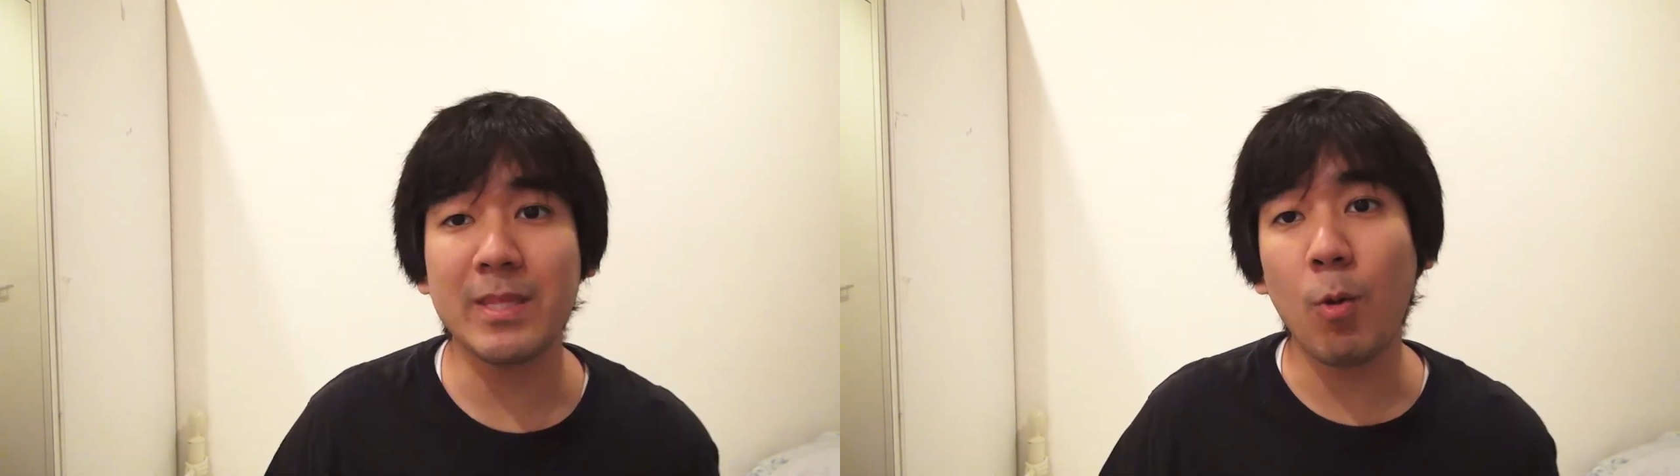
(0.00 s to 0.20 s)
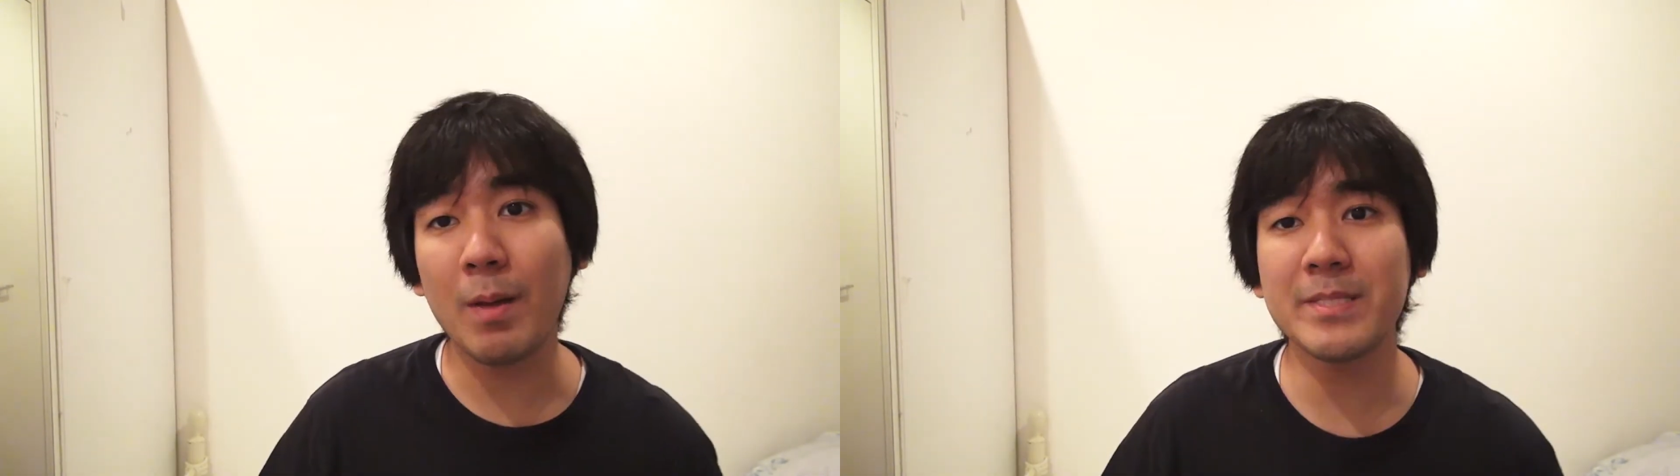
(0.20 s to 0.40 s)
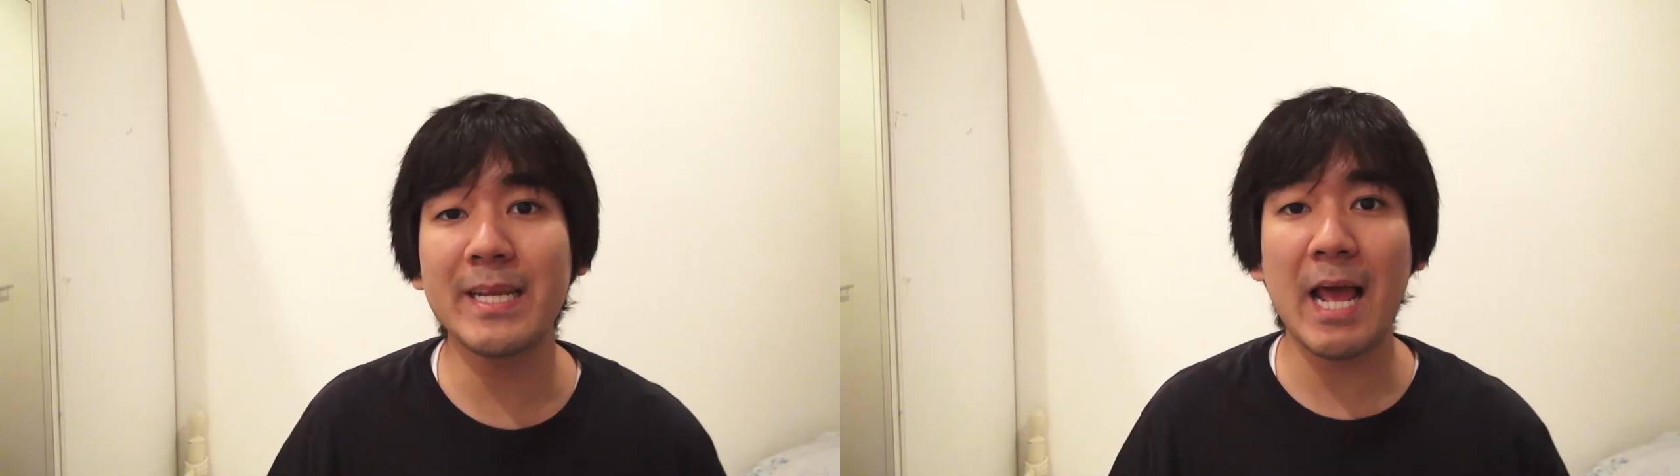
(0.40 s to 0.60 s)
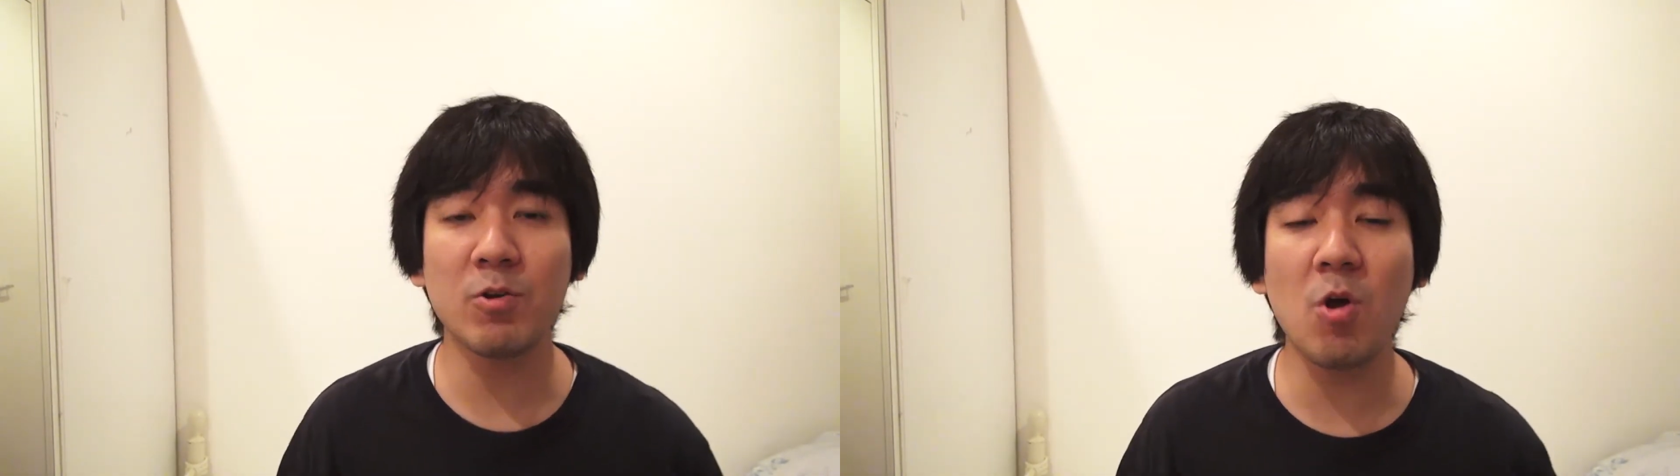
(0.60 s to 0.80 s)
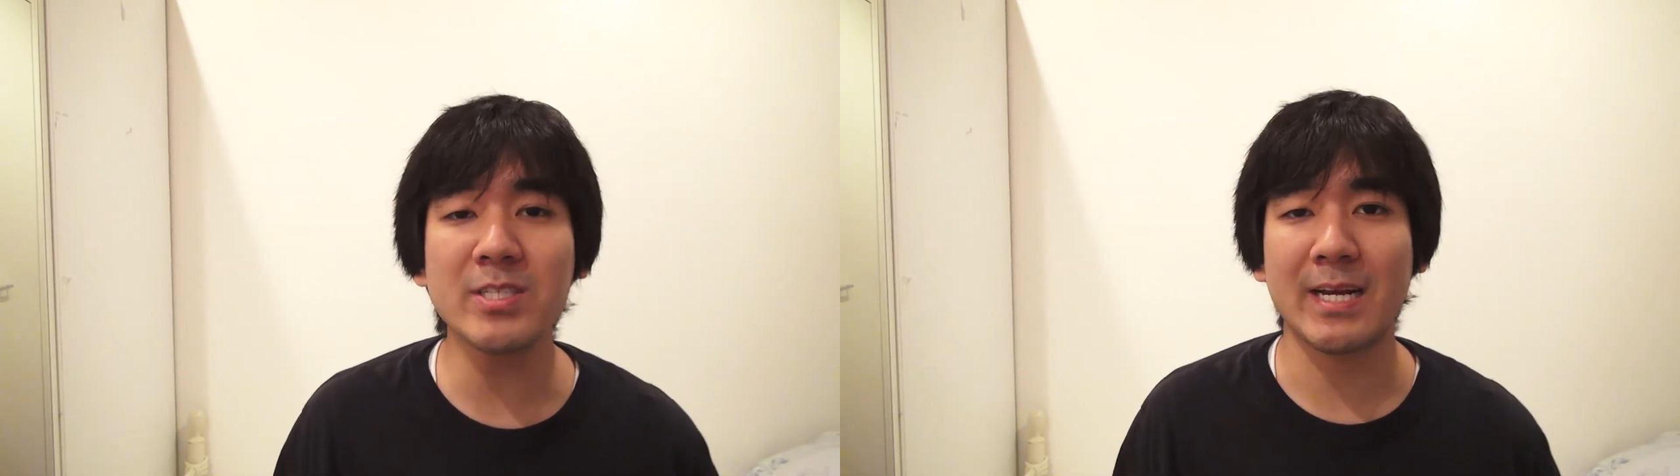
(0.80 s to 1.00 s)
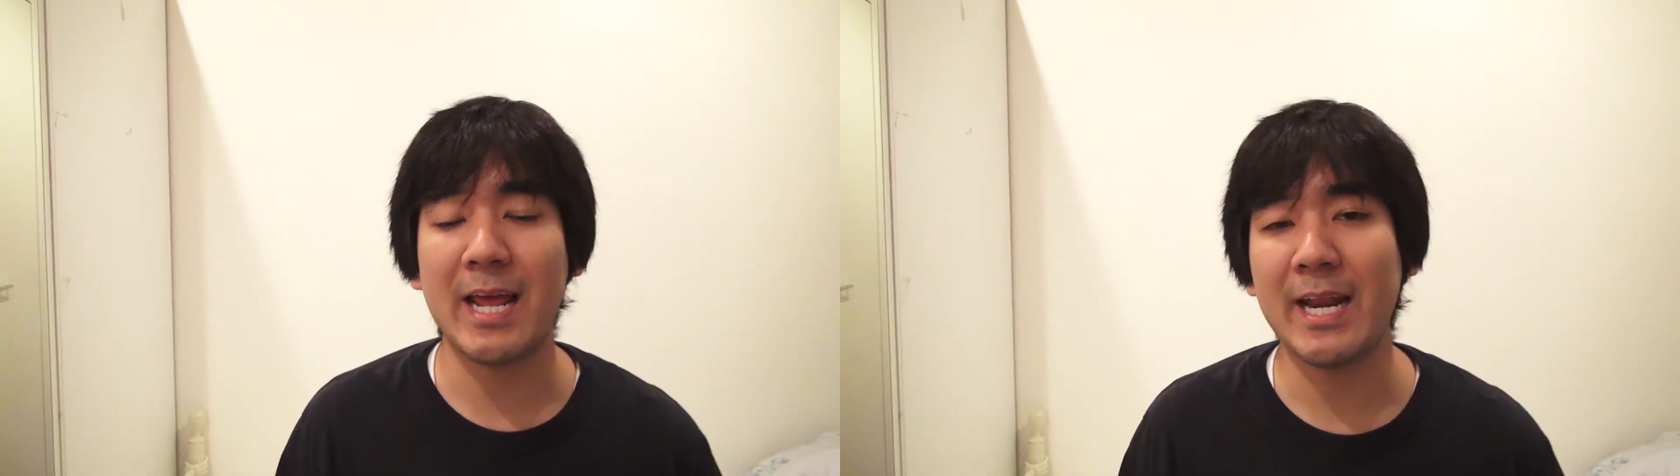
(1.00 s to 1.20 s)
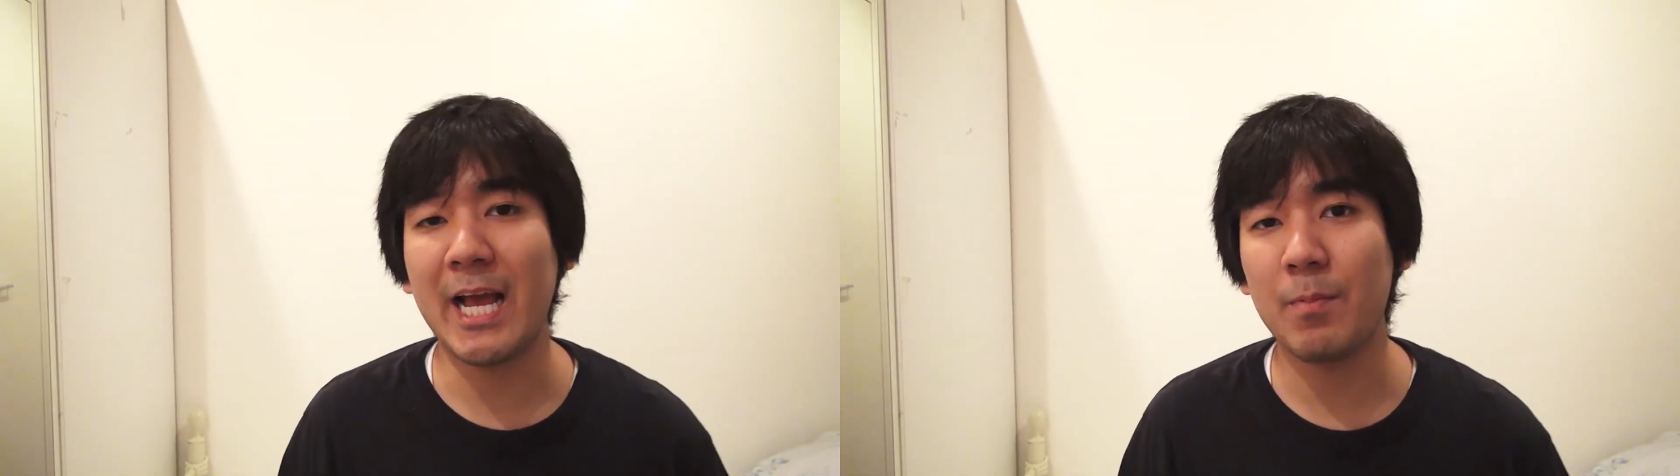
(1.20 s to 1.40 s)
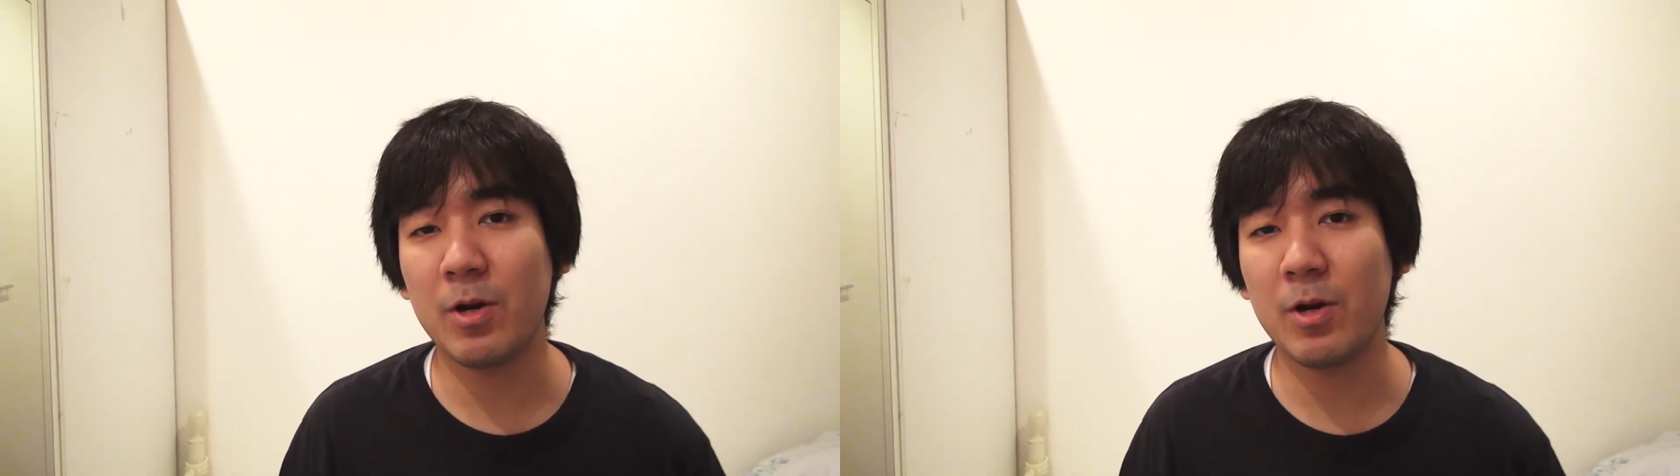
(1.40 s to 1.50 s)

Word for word: แต่ความจริงแล้วนอกจากนั้นนะครับ